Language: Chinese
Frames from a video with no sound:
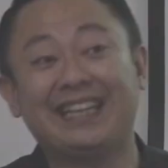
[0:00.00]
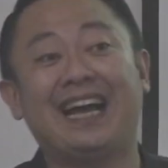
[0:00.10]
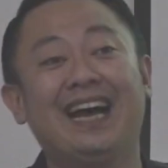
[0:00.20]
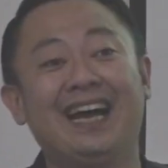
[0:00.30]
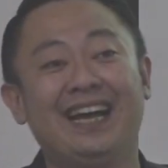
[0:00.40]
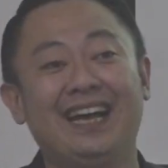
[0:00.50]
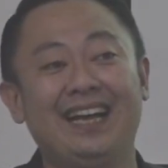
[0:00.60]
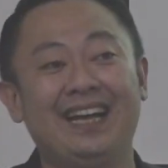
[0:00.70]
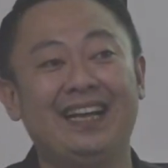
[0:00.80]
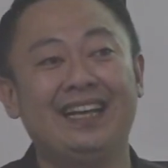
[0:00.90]
达，
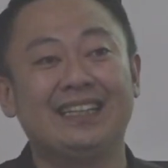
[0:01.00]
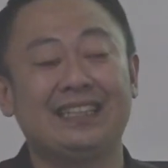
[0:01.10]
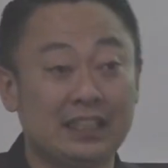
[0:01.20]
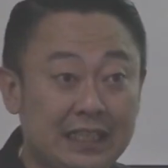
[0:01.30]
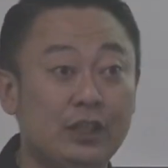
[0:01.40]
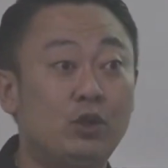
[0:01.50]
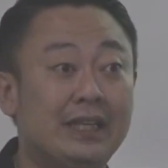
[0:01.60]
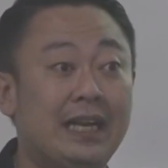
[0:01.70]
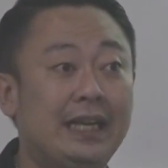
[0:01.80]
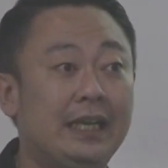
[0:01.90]
但是他用
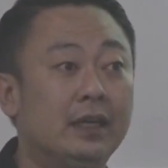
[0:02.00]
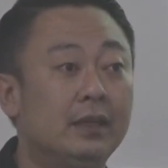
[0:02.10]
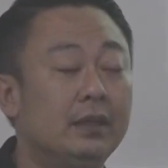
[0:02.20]
在哪里？